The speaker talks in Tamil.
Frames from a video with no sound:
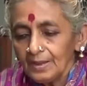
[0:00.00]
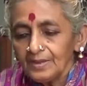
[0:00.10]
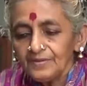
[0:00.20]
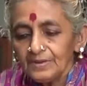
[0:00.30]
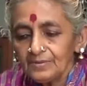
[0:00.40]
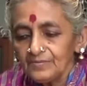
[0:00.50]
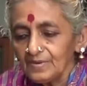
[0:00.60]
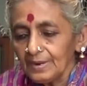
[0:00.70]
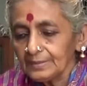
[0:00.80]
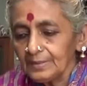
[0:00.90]
அனைவருக்கும்
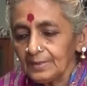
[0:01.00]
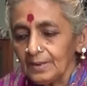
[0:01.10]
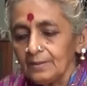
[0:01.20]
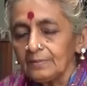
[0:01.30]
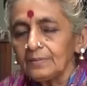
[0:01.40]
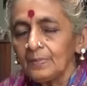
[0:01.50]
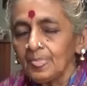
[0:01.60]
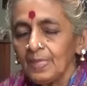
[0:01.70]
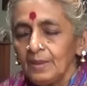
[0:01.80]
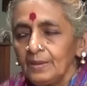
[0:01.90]
வணக்கங்கள்
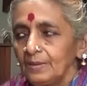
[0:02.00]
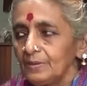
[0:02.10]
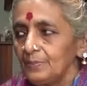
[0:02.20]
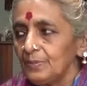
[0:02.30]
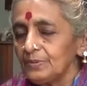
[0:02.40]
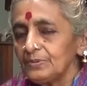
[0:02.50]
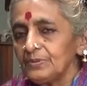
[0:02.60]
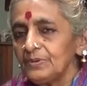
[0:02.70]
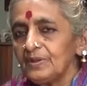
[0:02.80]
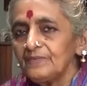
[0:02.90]

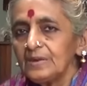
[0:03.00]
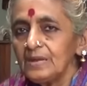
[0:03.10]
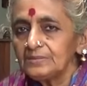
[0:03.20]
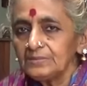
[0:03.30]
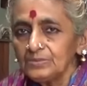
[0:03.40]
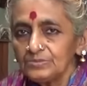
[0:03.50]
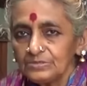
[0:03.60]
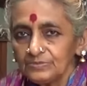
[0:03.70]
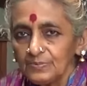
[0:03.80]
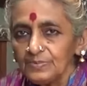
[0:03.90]
இப்பொழுது நவராத்திரி
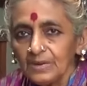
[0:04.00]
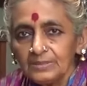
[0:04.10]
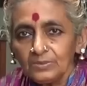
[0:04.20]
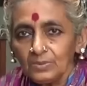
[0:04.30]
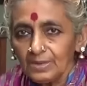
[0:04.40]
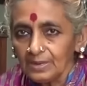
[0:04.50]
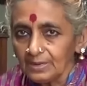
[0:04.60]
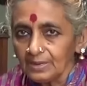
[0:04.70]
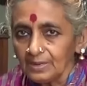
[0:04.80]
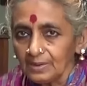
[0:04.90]
உற்சவம் நடந்து
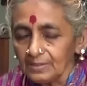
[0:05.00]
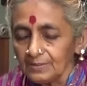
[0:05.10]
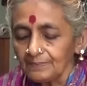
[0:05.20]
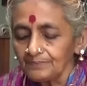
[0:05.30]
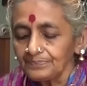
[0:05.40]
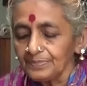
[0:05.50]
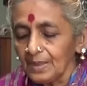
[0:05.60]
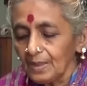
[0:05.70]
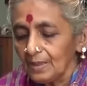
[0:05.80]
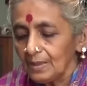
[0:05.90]
கொண்டிருக்கின்றது
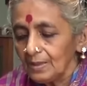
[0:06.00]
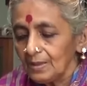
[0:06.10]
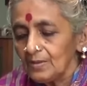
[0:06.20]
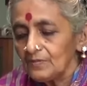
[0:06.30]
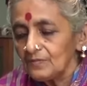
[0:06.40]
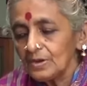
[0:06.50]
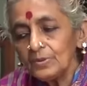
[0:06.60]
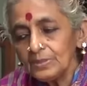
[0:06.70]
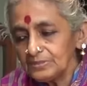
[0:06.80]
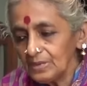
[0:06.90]

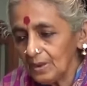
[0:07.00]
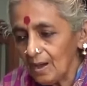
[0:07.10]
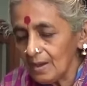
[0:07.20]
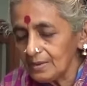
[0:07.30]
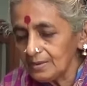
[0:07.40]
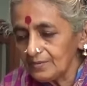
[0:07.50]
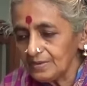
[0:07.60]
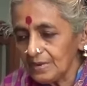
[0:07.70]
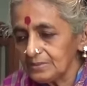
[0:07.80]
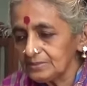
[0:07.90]
வருடத்தில் ஆறு
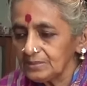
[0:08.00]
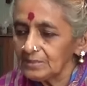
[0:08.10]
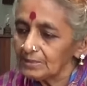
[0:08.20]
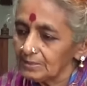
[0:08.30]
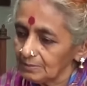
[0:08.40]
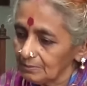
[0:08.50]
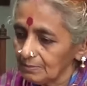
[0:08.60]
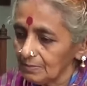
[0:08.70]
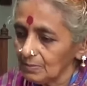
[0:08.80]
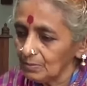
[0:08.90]
நவராத்திரி
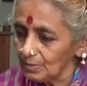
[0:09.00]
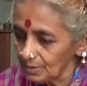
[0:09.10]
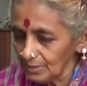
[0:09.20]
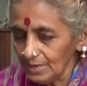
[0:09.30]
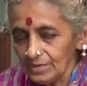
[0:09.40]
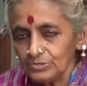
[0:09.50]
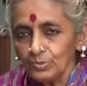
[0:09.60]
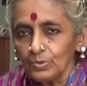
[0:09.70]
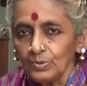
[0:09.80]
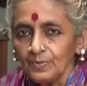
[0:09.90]
உண்டு என
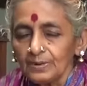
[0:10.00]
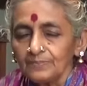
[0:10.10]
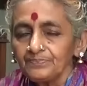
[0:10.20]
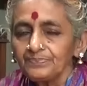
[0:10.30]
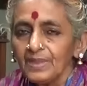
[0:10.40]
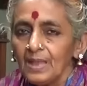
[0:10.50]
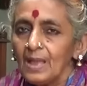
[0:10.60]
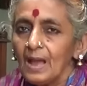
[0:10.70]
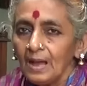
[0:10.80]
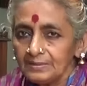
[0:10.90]
கூறுவர்
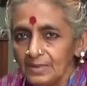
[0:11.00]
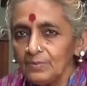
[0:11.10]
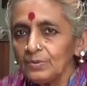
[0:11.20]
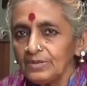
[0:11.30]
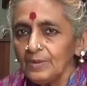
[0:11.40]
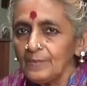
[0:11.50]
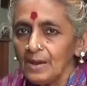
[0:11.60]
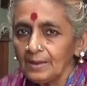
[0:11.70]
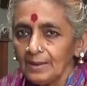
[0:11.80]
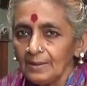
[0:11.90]
அதில்
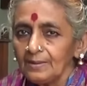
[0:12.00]
முக்கியமாக